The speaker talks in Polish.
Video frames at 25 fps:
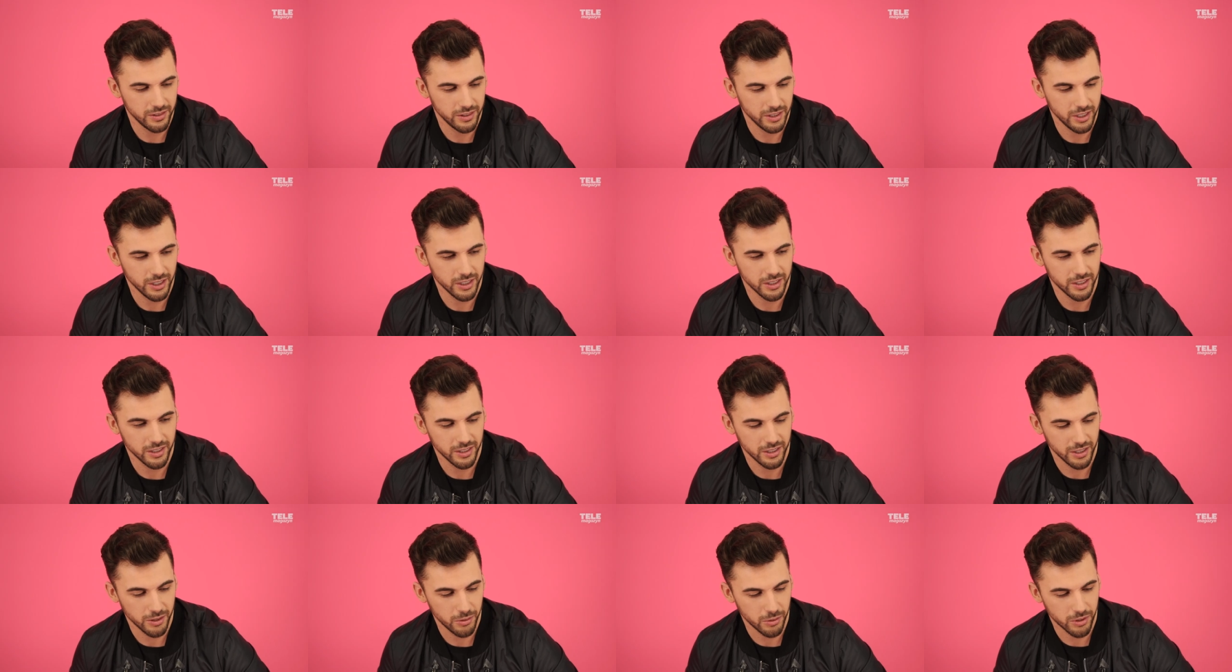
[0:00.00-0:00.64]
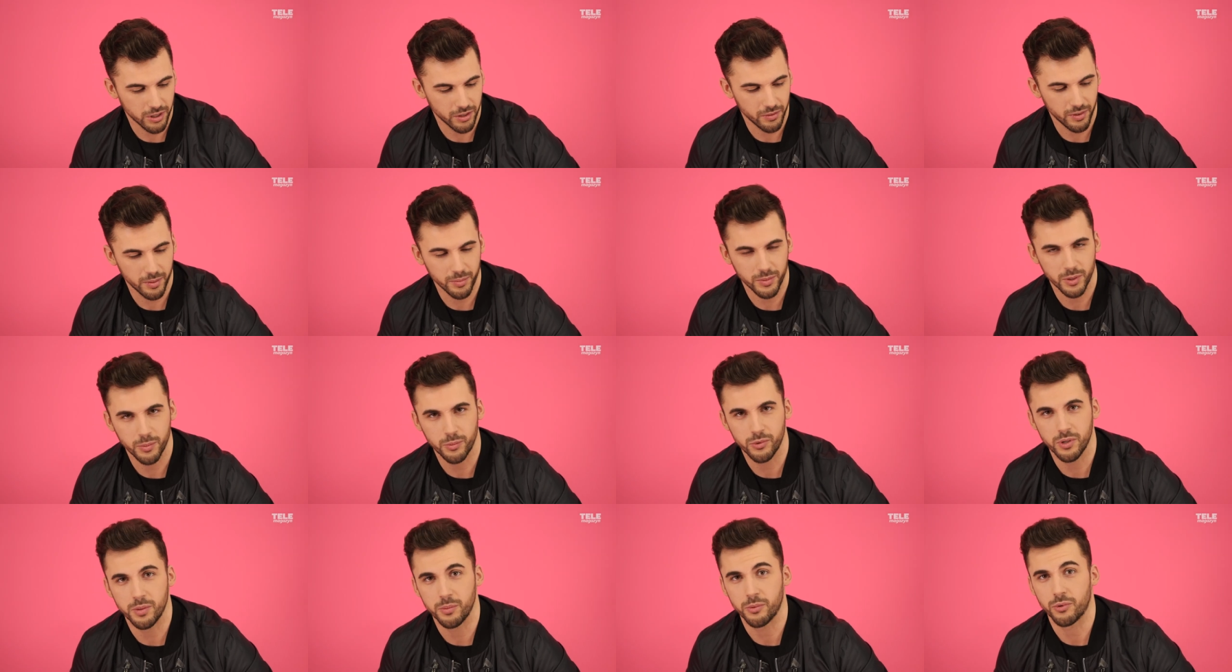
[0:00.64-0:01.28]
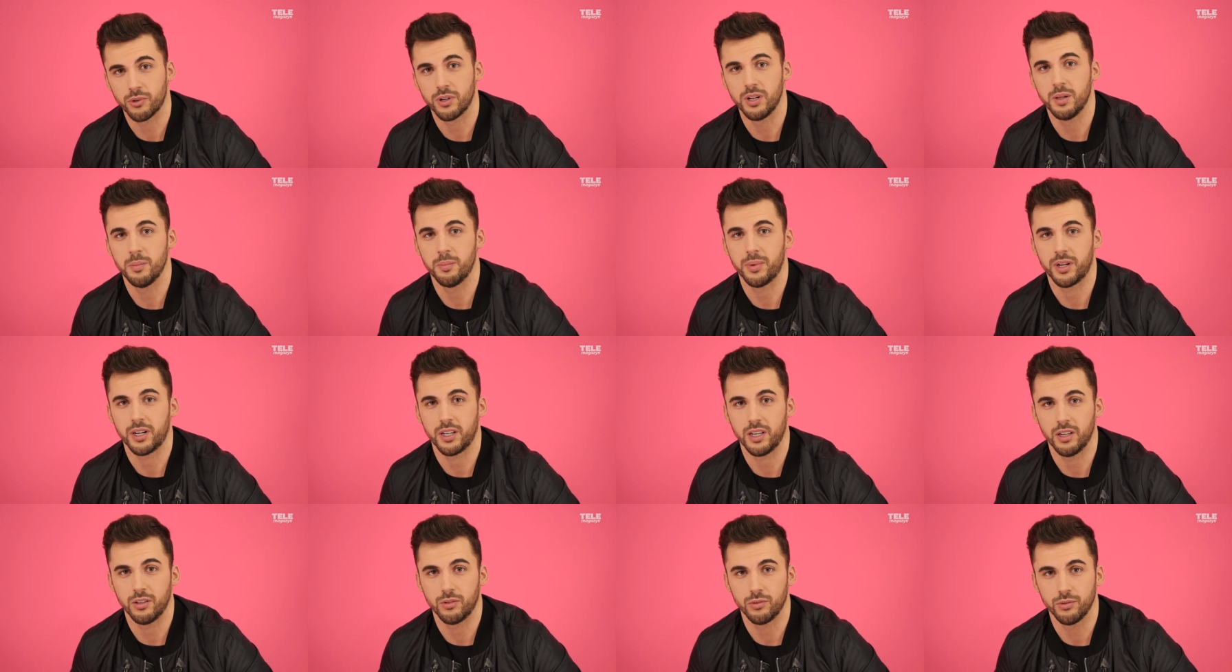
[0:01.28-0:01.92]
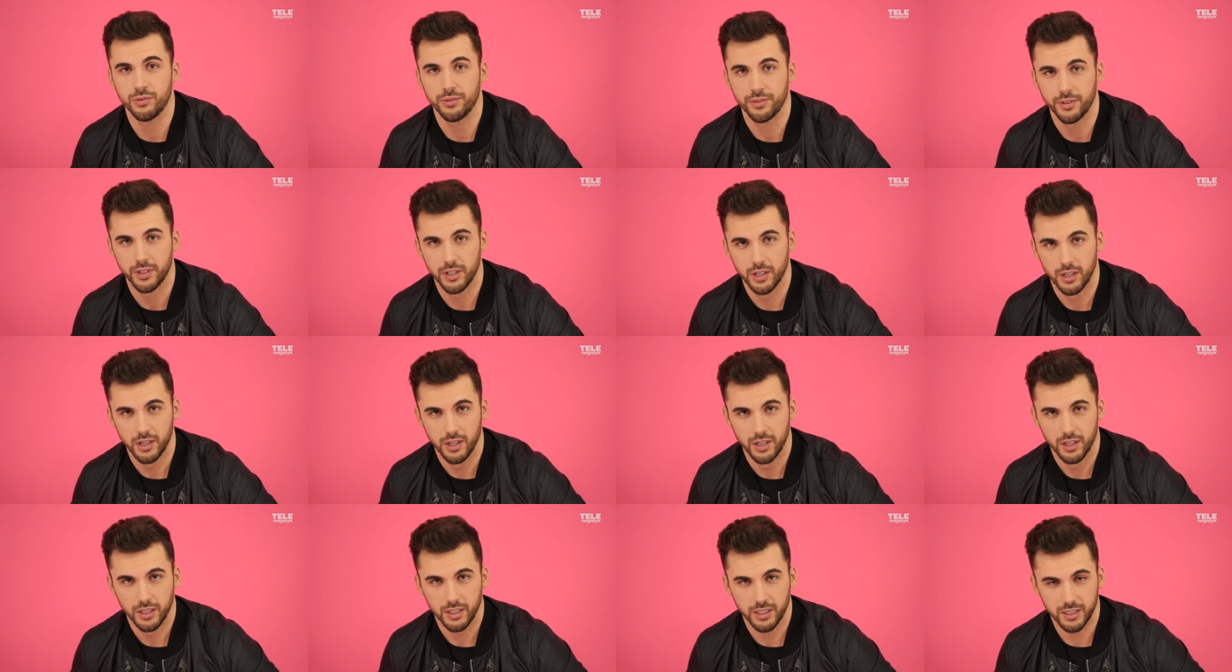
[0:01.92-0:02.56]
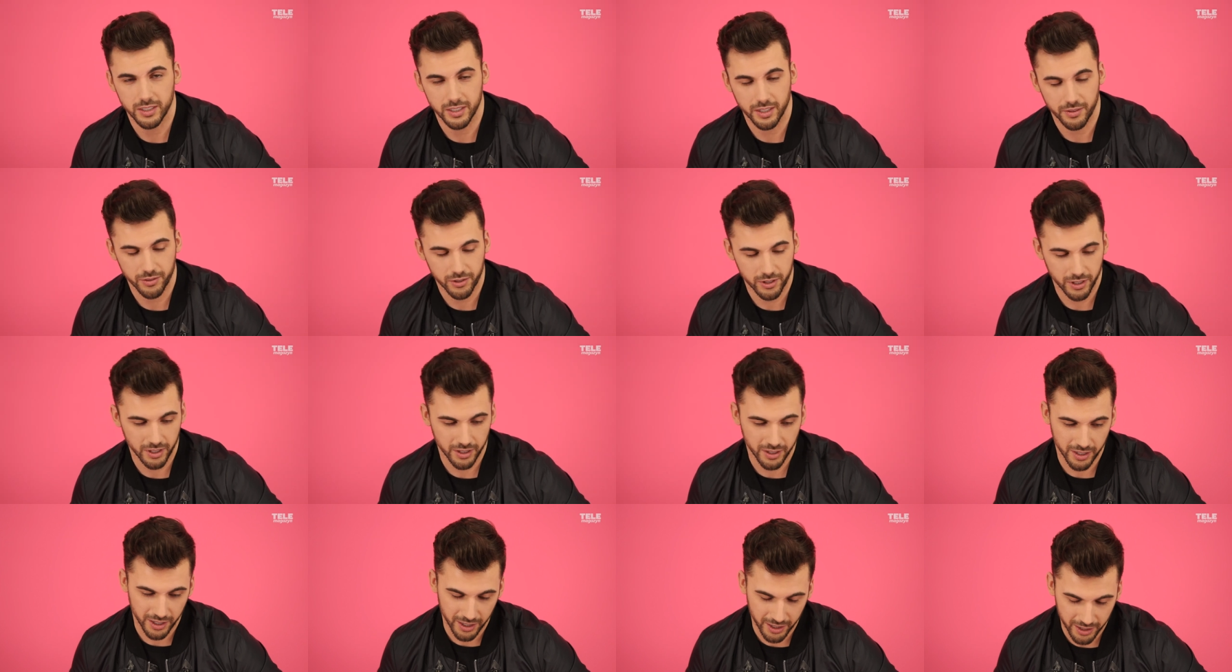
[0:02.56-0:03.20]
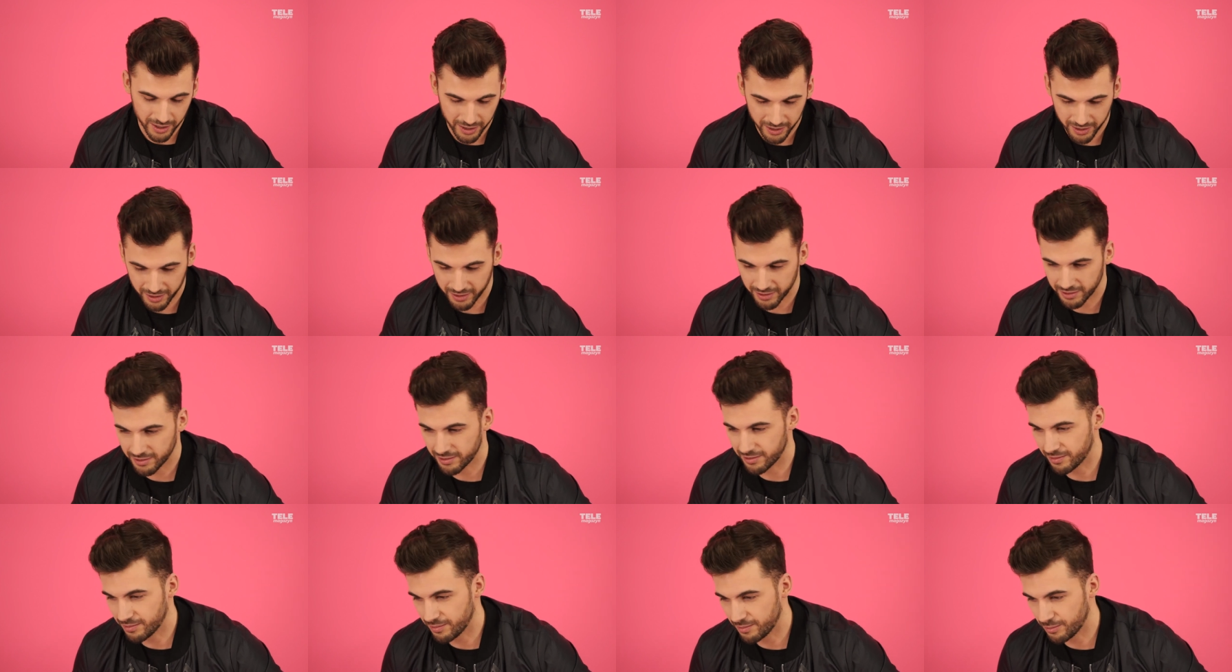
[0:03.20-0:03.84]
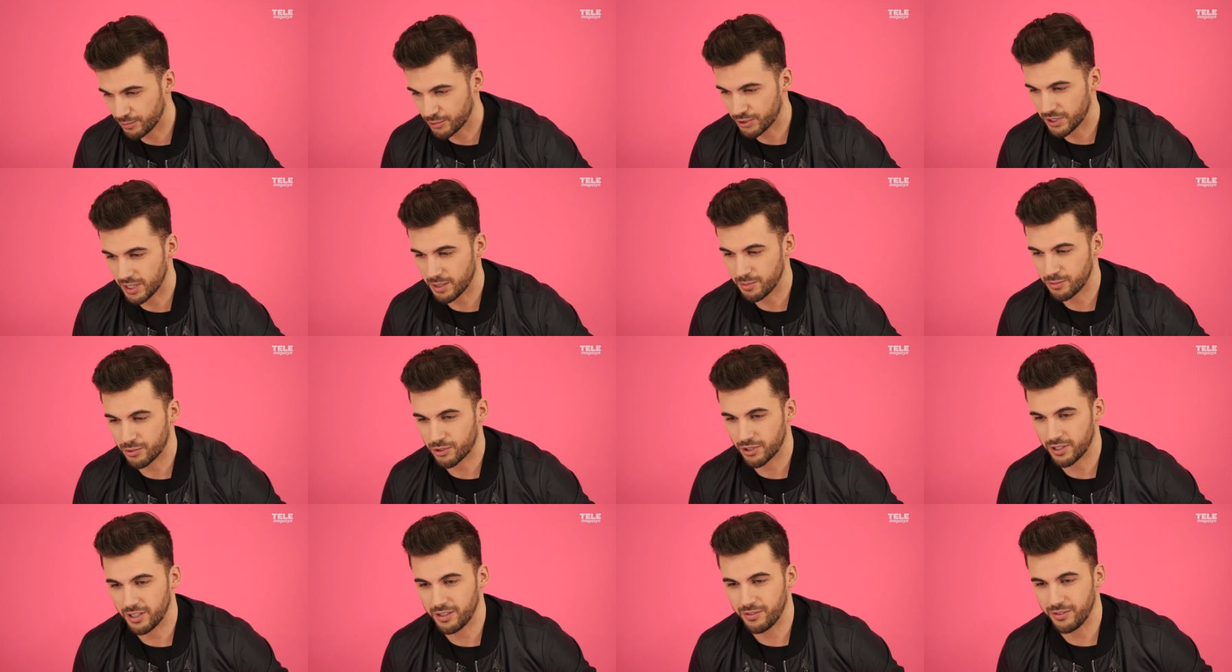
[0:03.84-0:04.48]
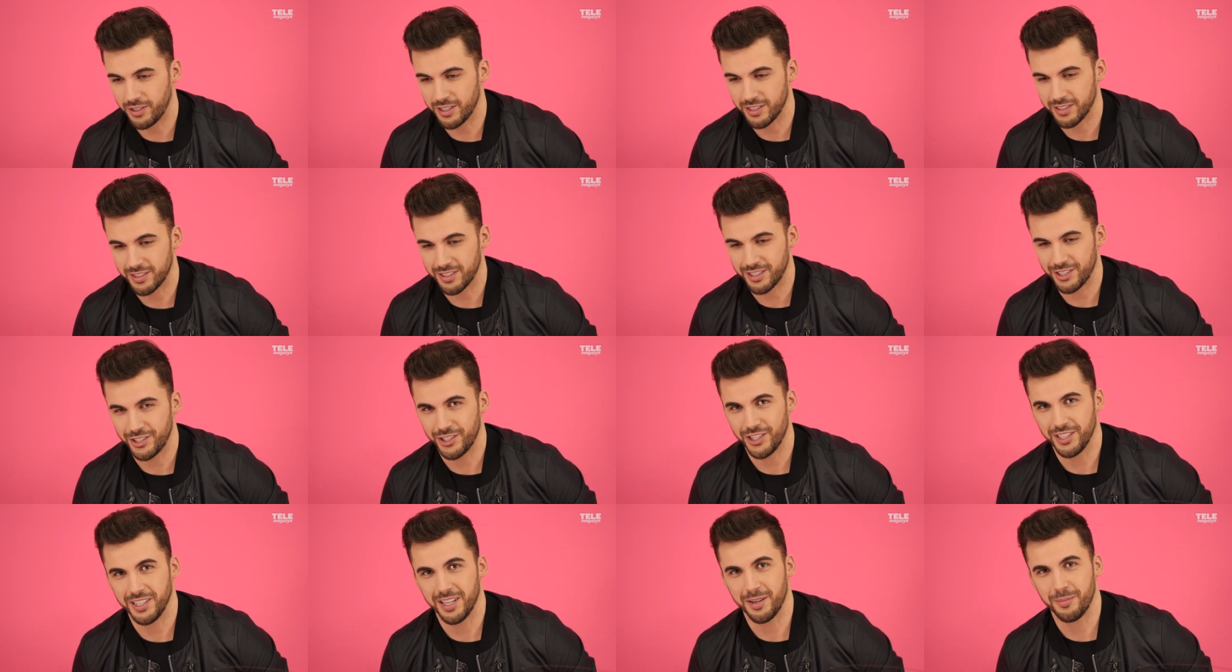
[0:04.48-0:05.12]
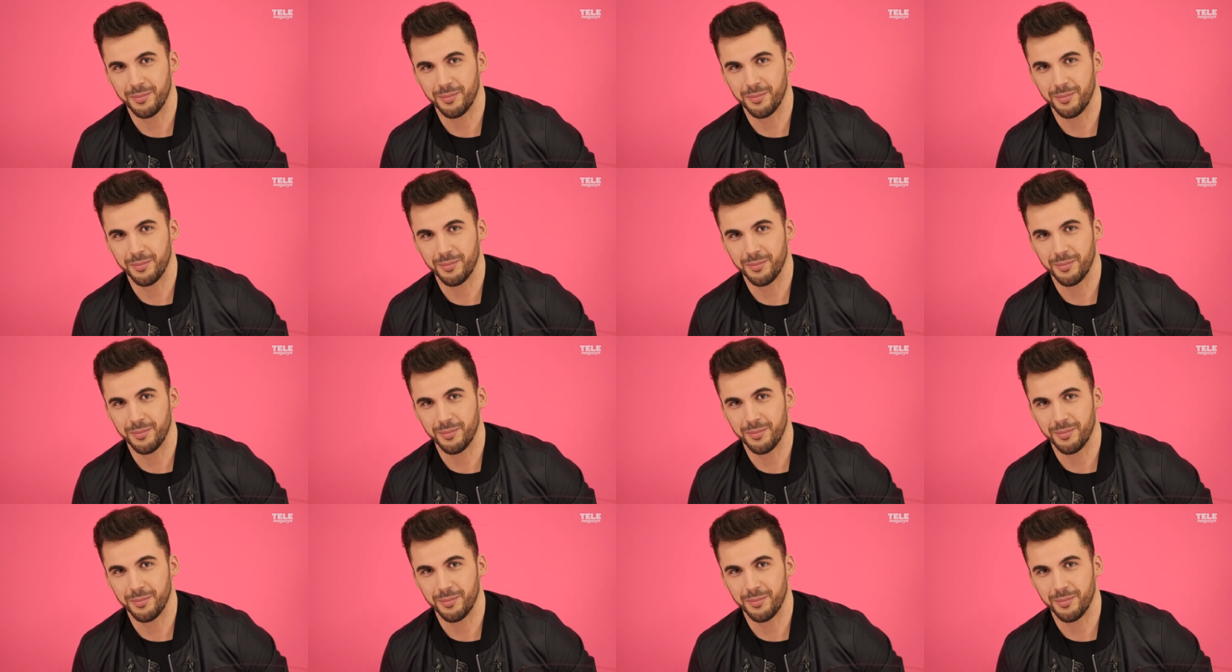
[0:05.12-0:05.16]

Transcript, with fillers: nigdy nie ukrywam, nie byłem królem parkietów i zawsze jednak y, musiałem trochę więcej się